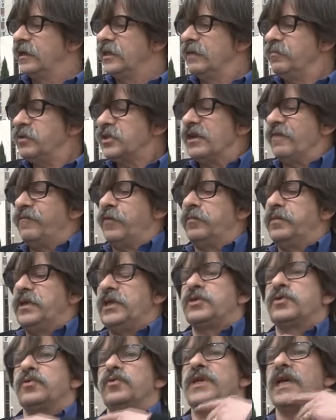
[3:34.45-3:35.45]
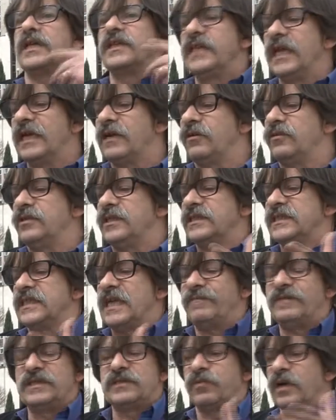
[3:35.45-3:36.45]
Nie można w obliczu jednego
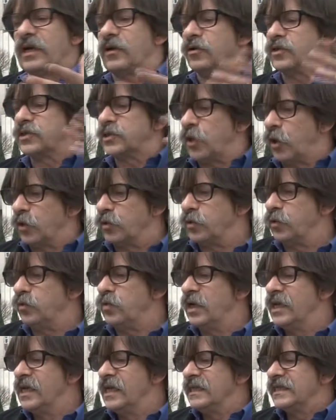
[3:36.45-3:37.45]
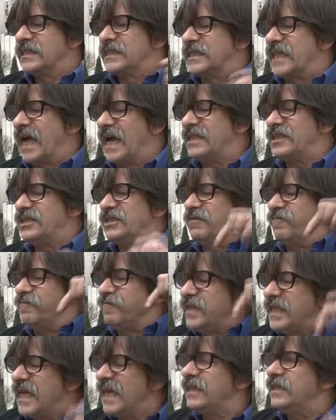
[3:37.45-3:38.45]
niezawisłego sądu stać
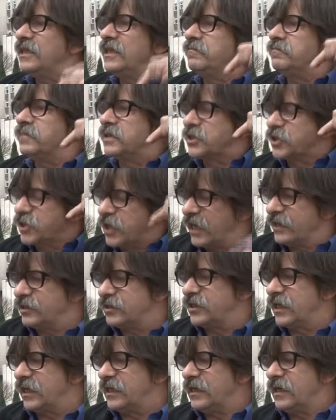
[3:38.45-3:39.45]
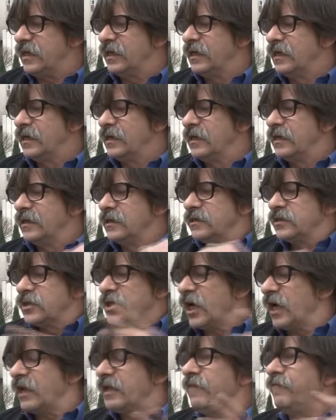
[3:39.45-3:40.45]
w jednym zrzędzie z
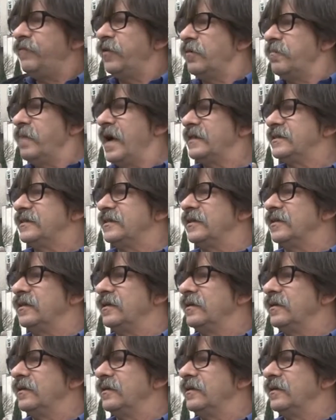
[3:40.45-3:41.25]
szeregiem formacji.